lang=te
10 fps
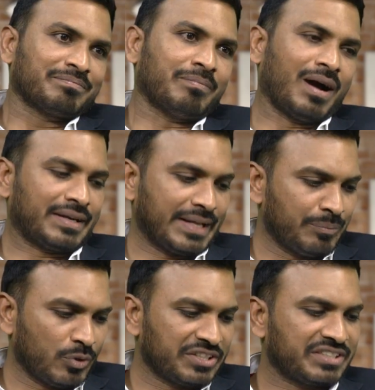అంటారు పార్ట్ టైం
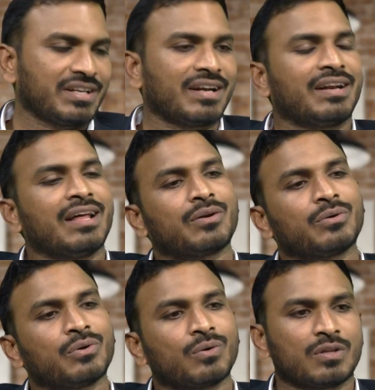పొలిటీషియన్ అంటున్నారు
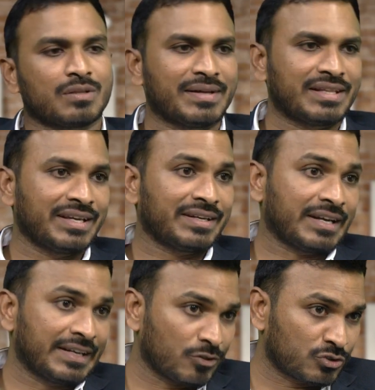కొంతమంది
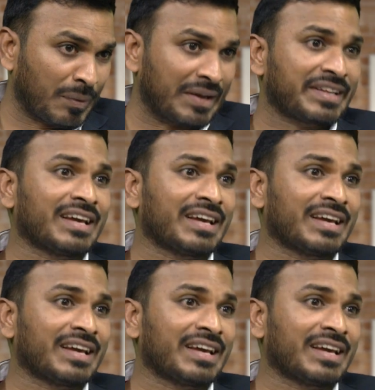టెంట్ హౌస్ పార్టీ